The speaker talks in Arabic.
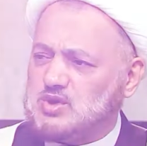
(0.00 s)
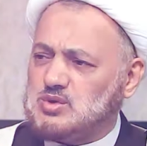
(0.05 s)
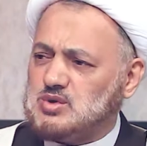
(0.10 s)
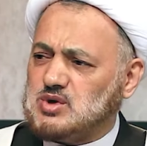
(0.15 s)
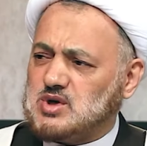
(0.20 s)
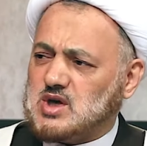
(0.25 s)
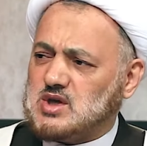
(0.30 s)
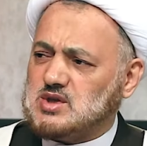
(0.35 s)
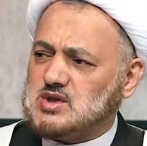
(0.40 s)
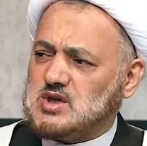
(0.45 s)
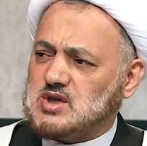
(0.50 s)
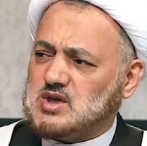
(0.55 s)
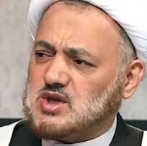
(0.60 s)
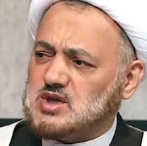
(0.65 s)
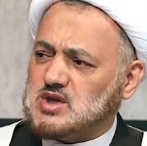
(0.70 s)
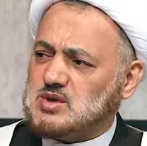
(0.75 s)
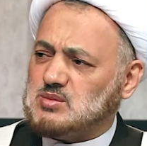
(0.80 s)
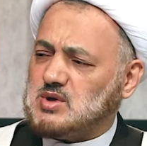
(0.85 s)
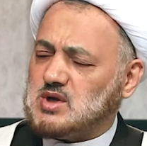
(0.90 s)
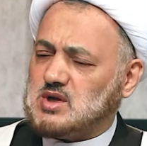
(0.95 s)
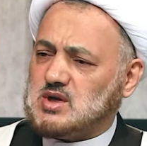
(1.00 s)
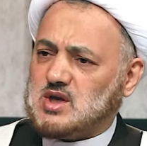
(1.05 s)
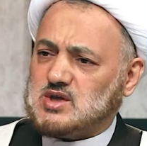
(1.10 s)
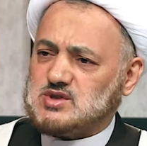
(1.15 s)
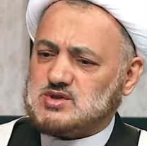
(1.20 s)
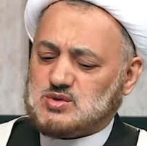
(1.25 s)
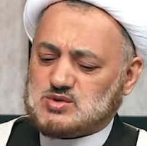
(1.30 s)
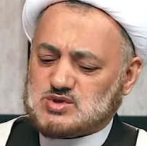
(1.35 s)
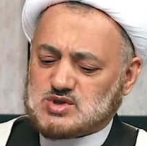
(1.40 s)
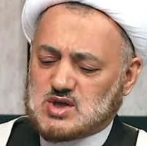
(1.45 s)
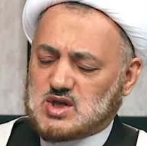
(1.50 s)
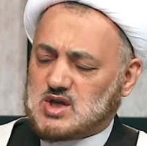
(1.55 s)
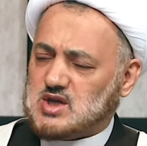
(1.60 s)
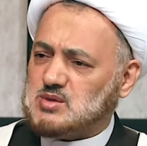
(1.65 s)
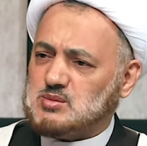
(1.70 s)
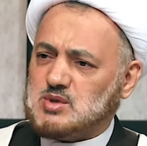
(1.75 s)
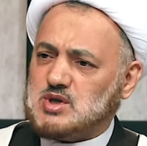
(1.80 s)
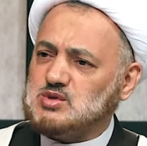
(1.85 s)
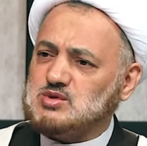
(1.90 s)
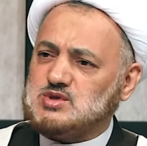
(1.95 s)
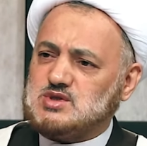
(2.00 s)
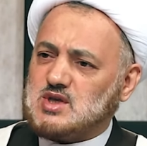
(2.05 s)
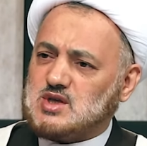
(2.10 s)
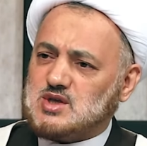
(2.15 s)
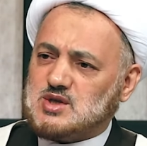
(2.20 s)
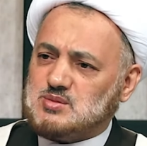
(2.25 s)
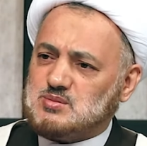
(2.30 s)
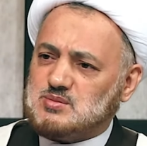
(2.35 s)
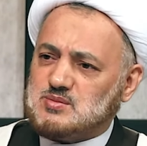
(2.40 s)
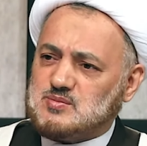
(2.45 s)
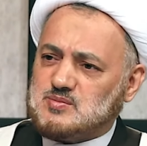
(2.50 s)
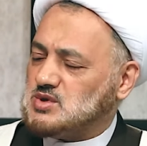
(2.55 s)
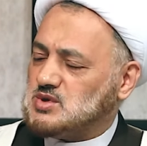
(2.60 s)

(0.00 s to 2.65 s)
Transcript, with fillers: القرآن الكريم الله عز وجل على من يسلم نعم.